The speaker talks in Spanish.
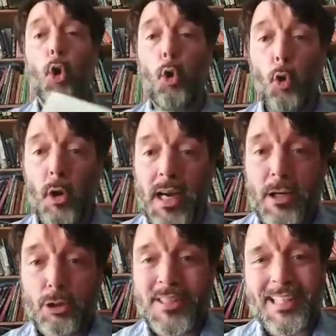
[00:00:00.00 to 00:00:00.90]
un gran
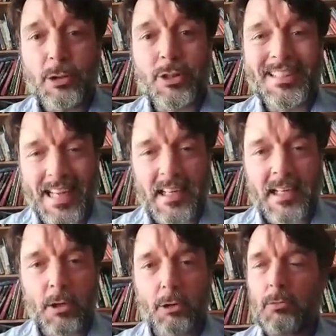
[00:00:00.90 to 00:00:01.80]
contenido
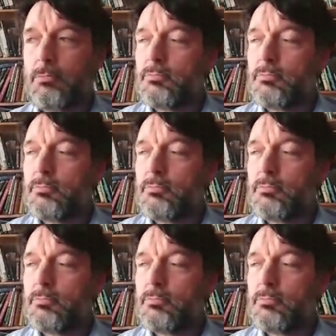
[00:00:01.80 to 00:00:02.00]
técnico,